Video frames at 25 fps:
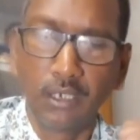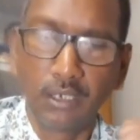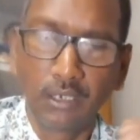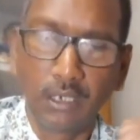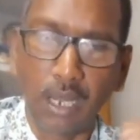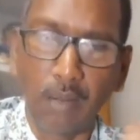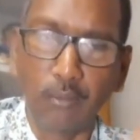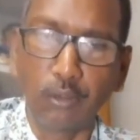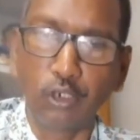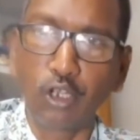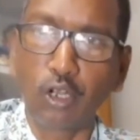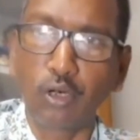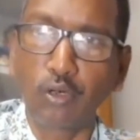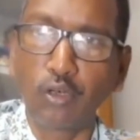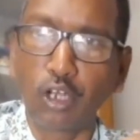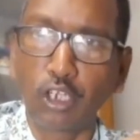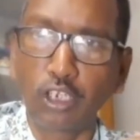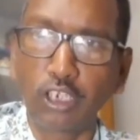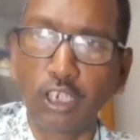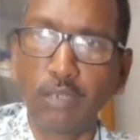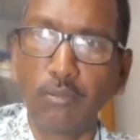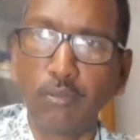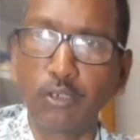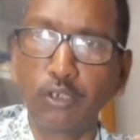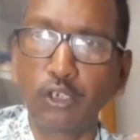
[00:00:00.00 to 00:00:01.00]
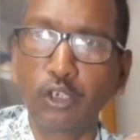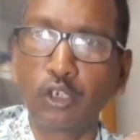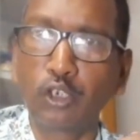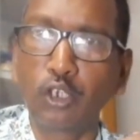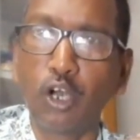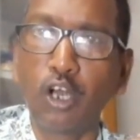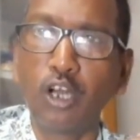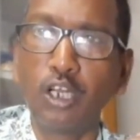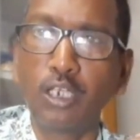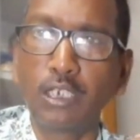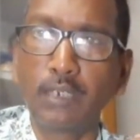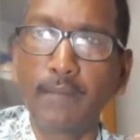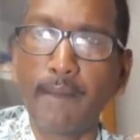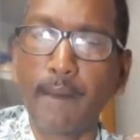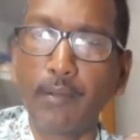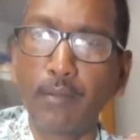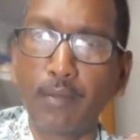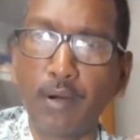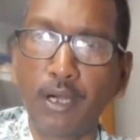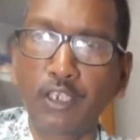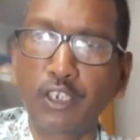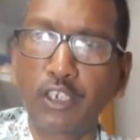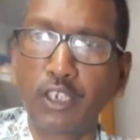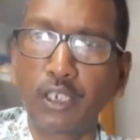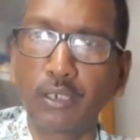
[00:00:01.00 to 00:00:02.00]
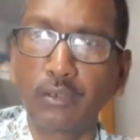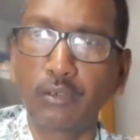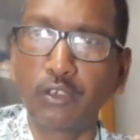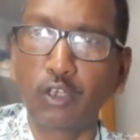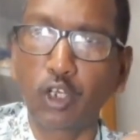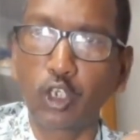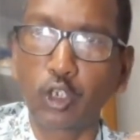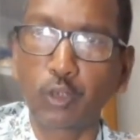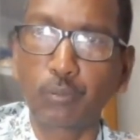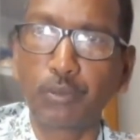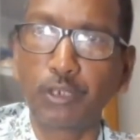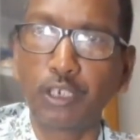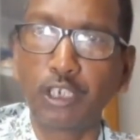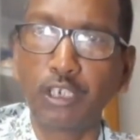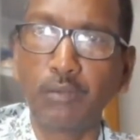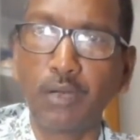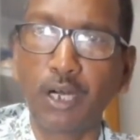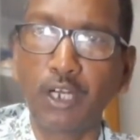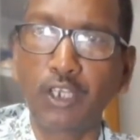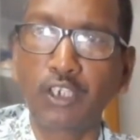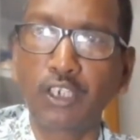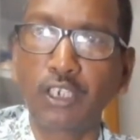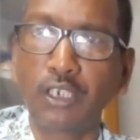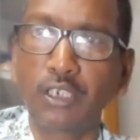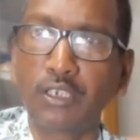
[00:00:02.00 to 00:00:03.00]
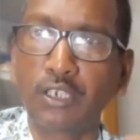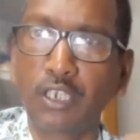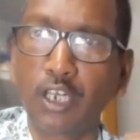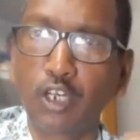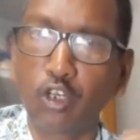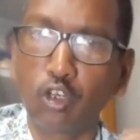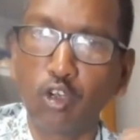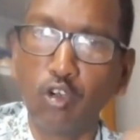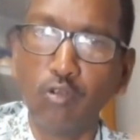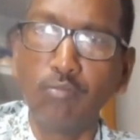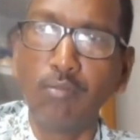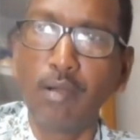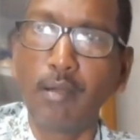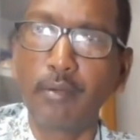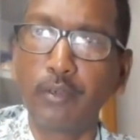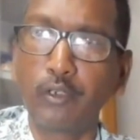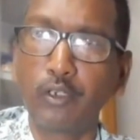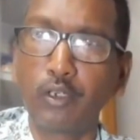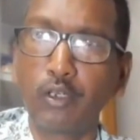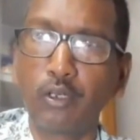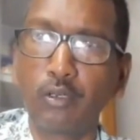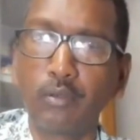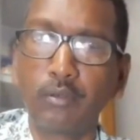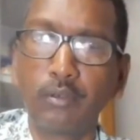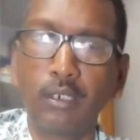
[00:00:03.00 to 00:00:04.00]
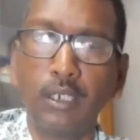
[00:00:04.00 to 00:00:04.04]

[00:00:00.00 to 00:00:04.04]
দামোদর নদের মতো জল যেভাবে বাড়ছে জলস্ফীতি বাড়ছে সেরকমভাবে জল